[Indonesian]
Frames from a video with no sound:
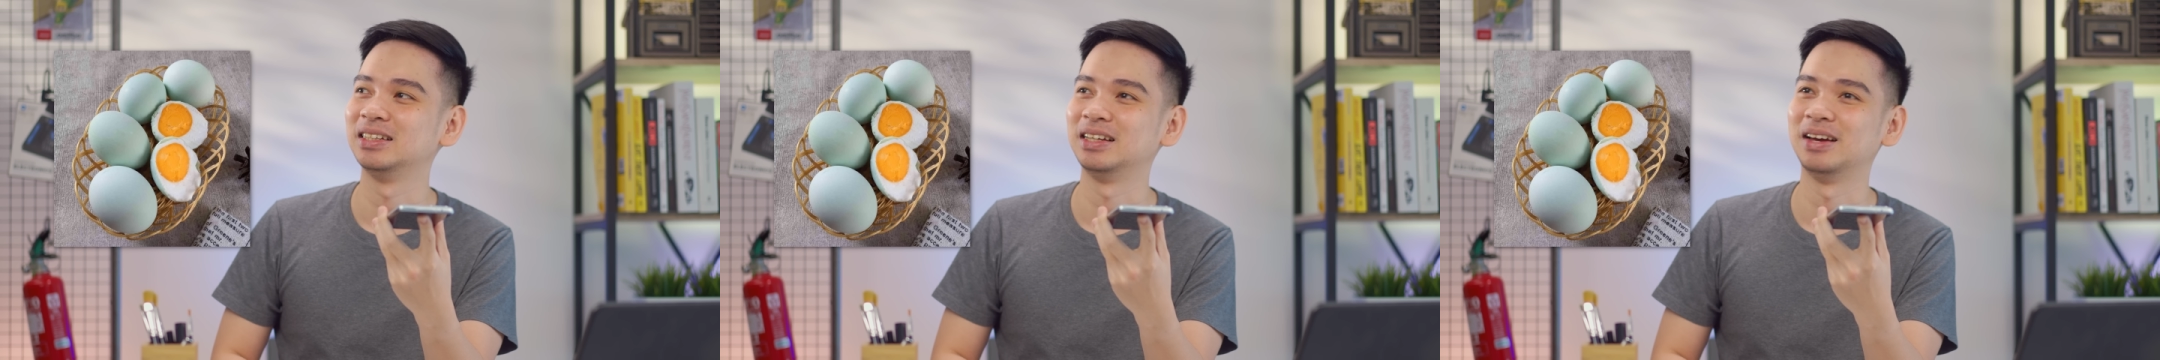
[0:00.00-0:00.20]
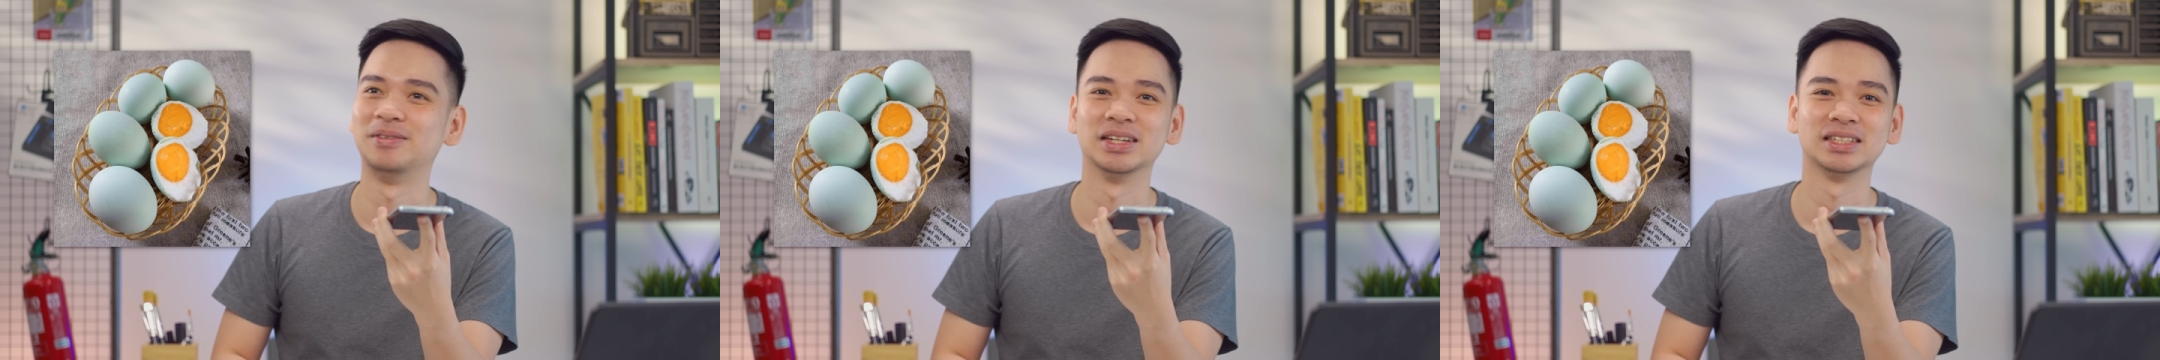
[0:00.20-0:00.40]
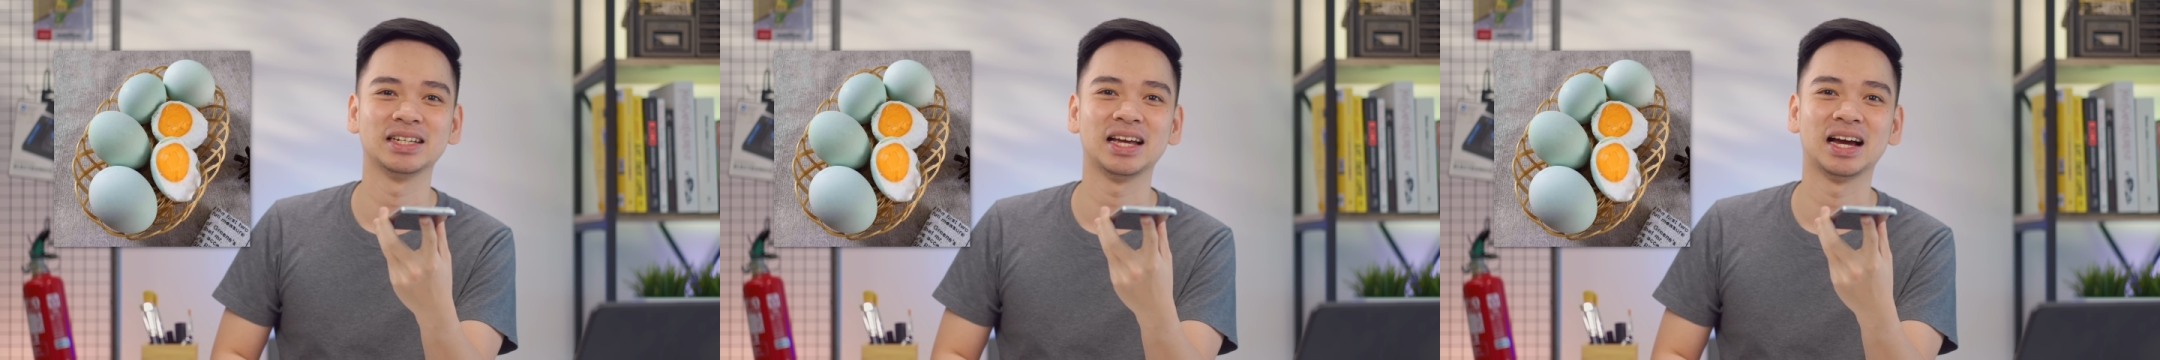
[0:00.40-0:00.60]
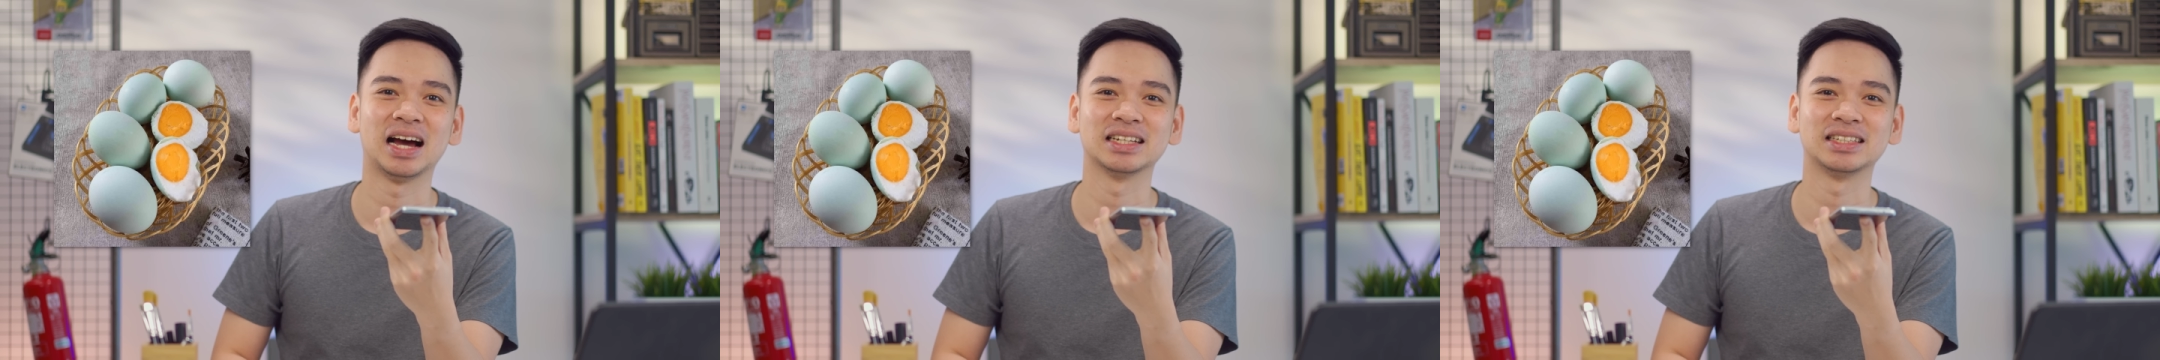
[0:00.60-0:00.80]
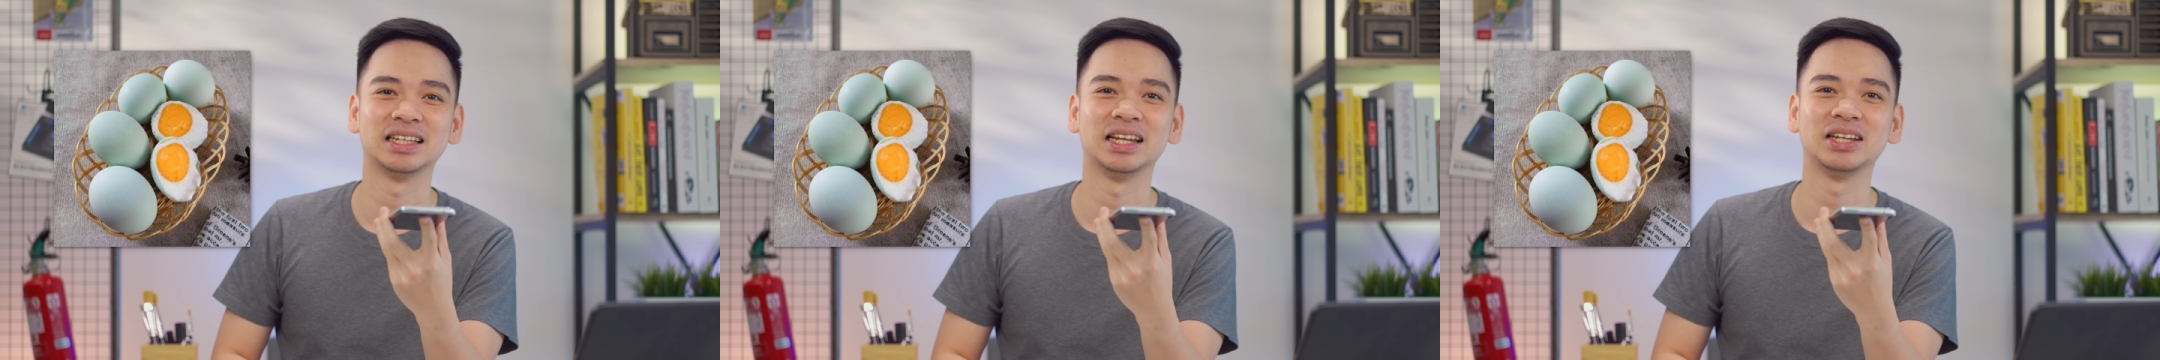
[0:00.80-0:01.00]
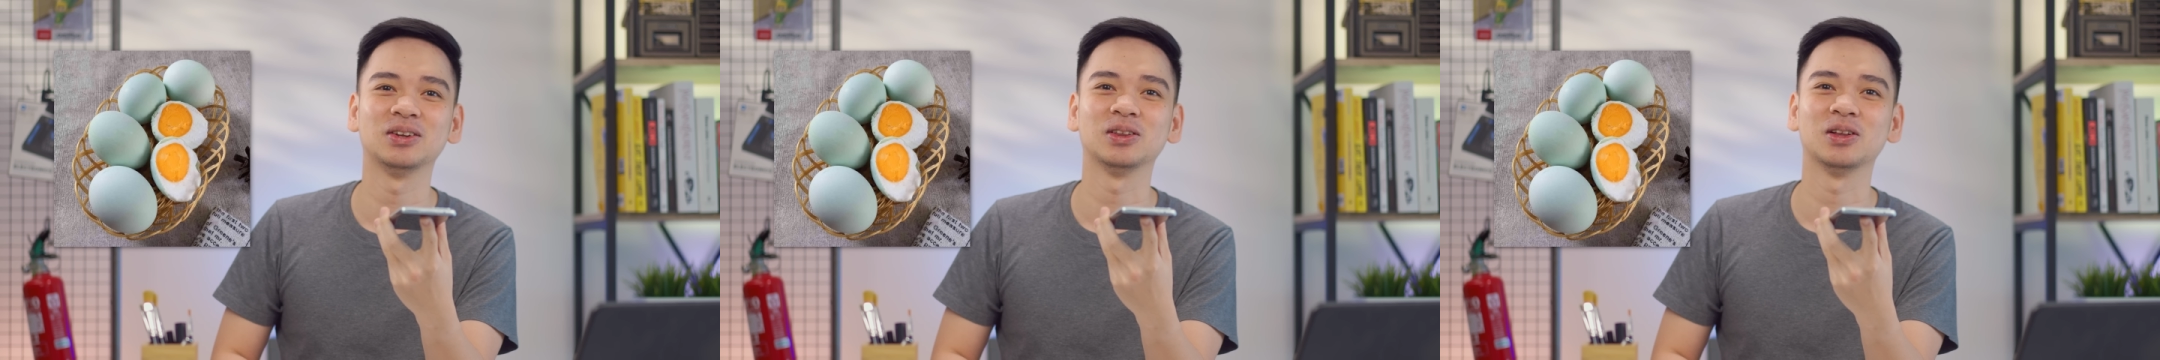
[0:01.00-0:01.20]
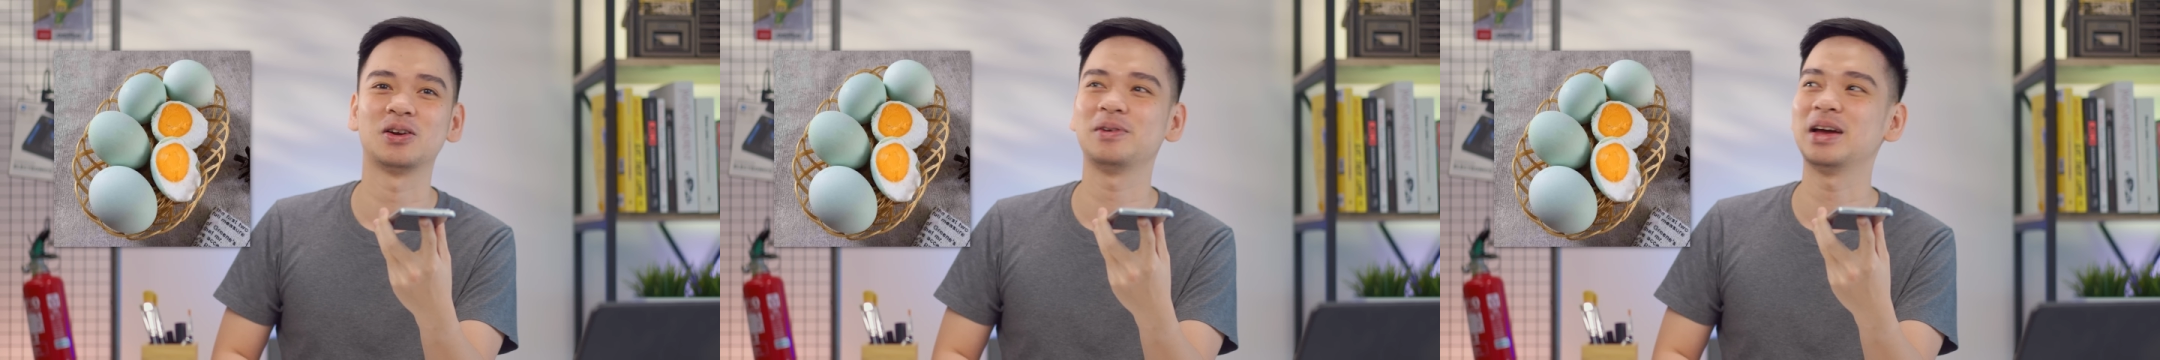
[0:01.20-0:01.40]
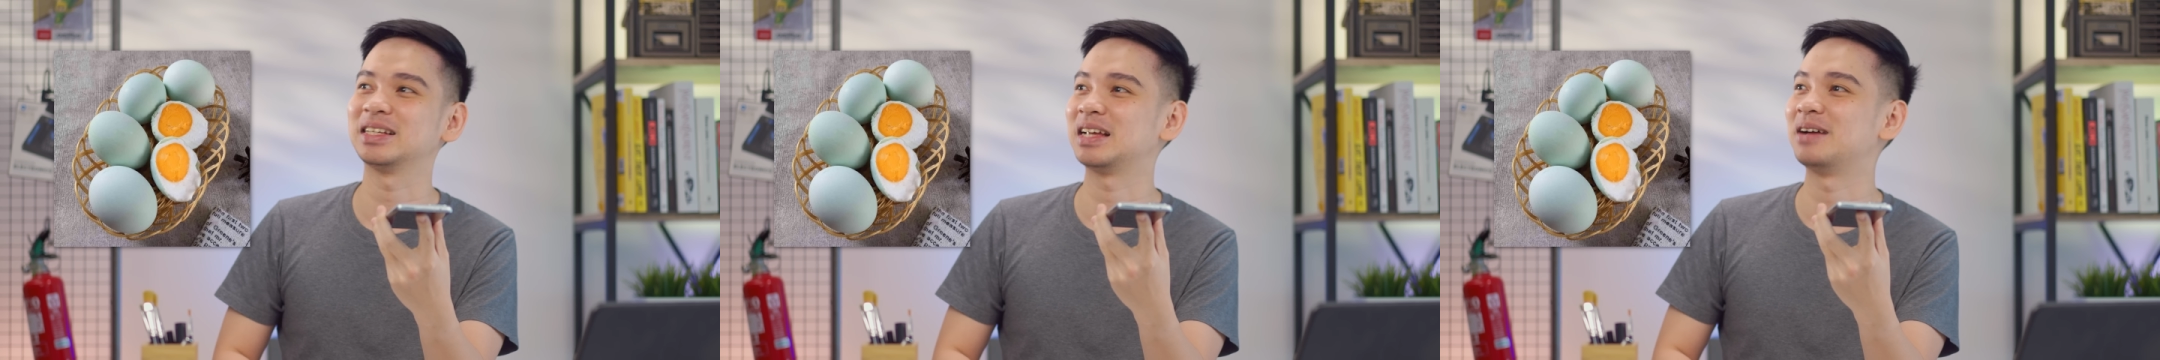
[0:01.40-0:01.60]
Ya biasanya yang asin itu telur
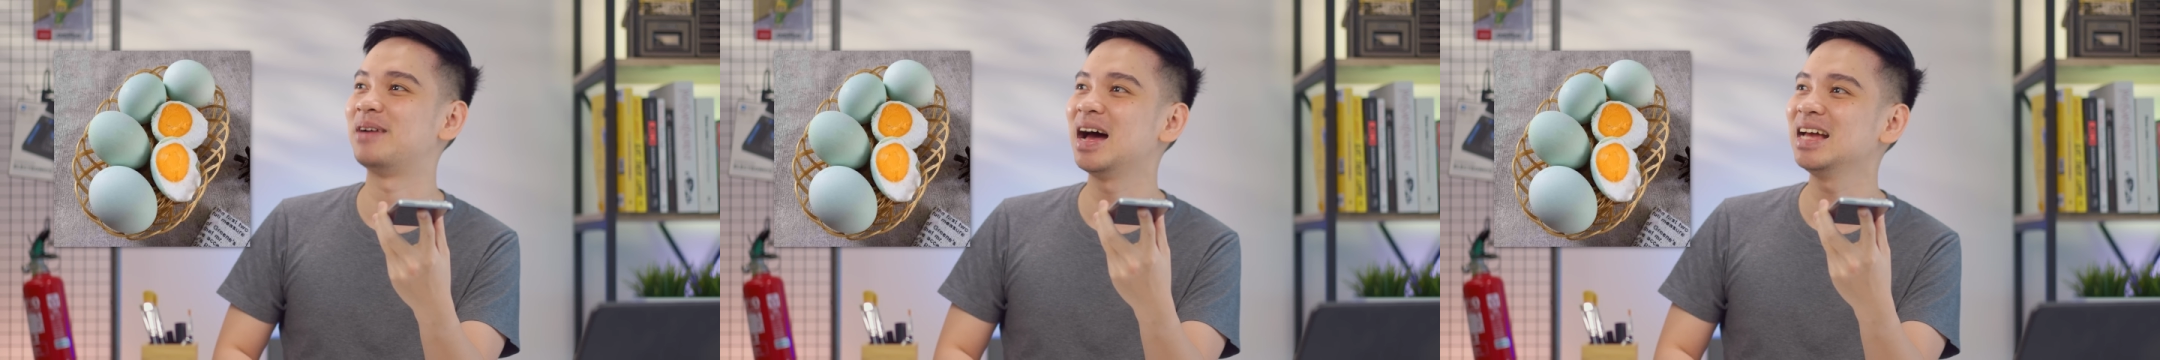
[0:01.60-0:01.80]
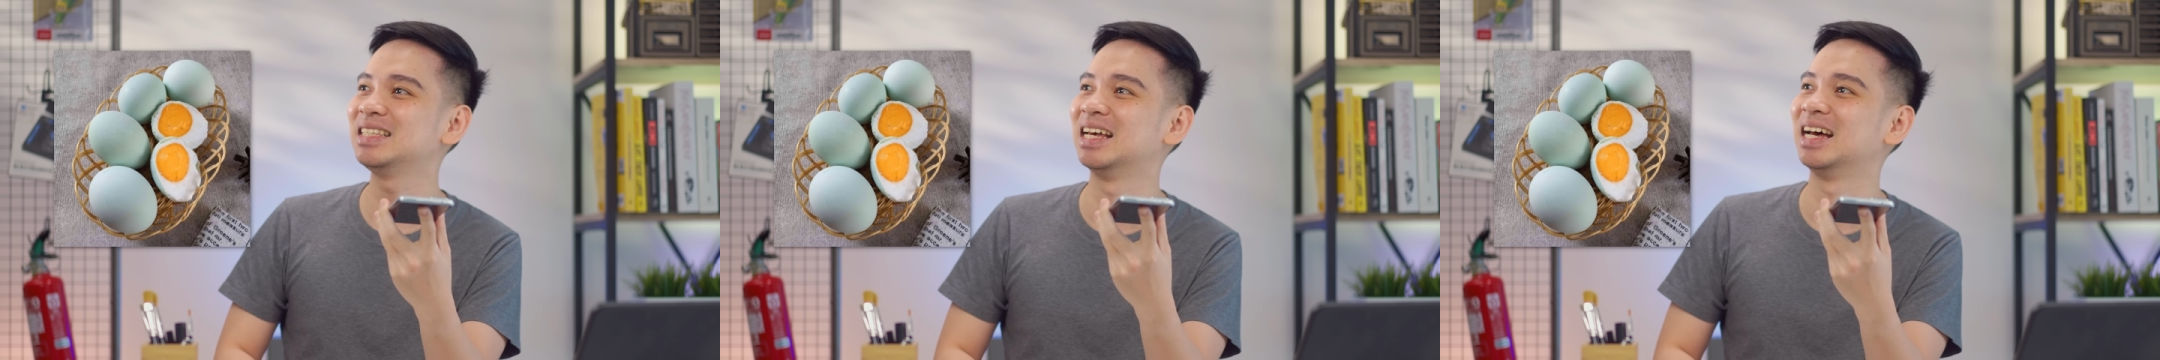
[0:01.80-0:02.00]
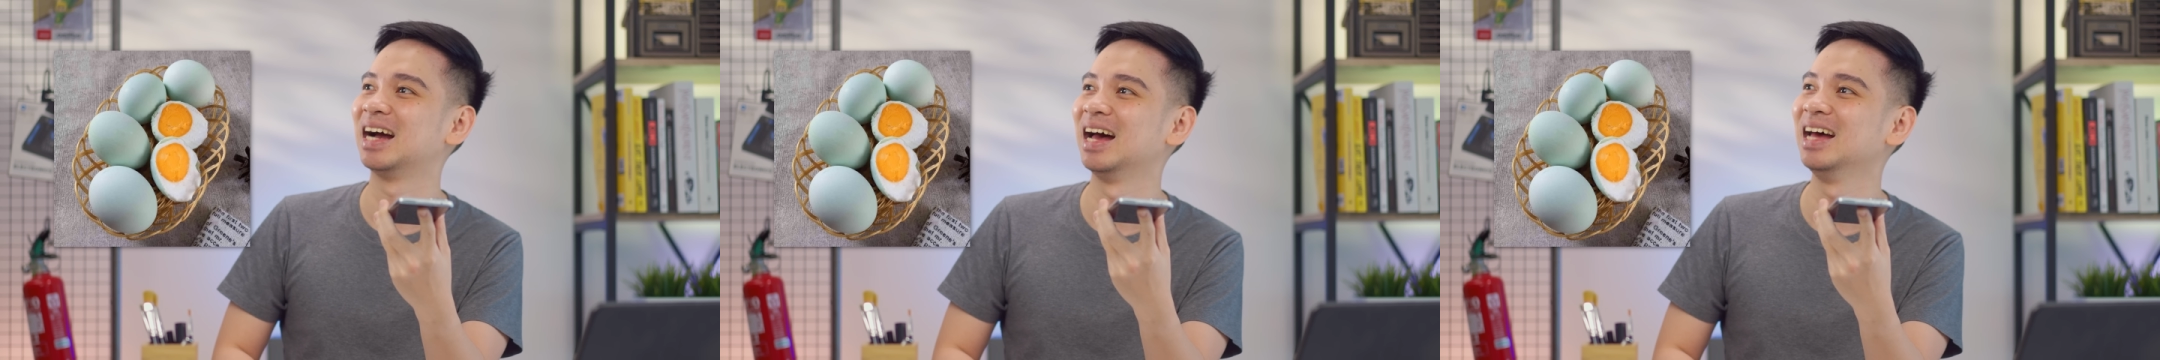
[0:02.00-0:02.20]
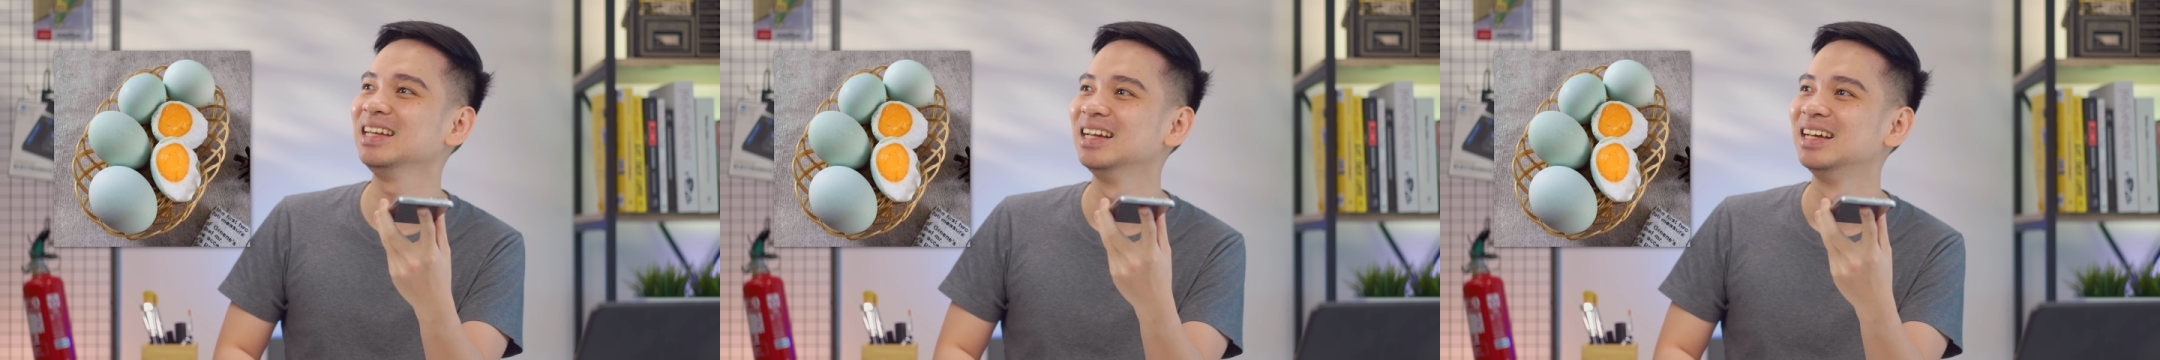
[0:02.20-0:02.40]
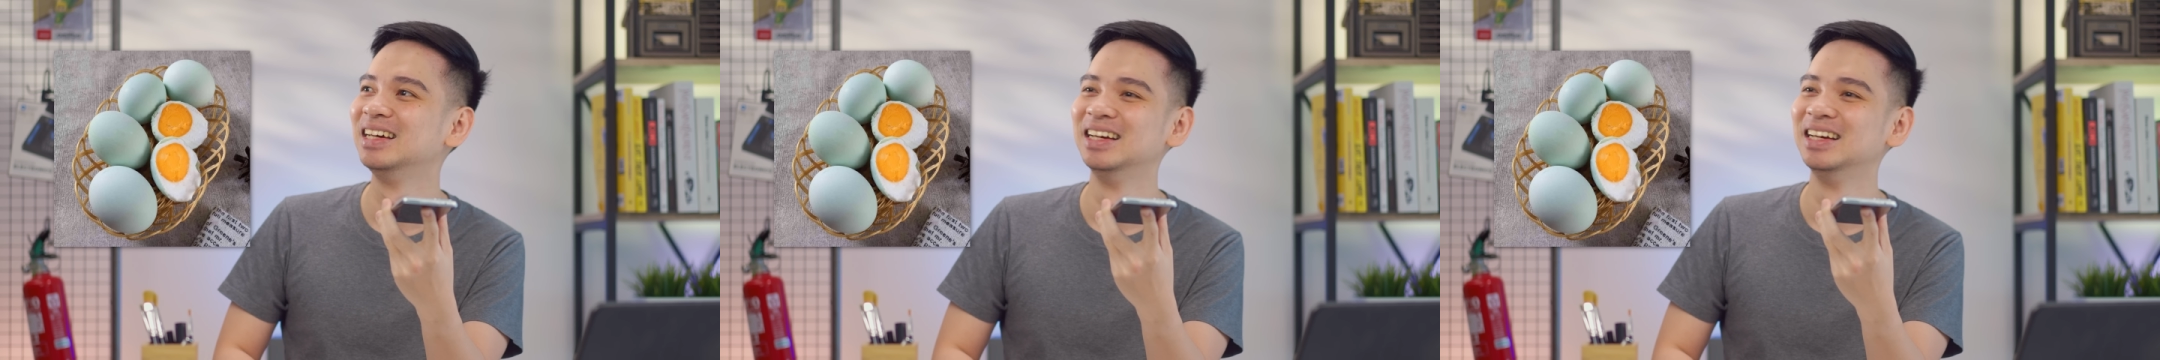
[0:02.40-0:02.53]
bebek sama aja kan.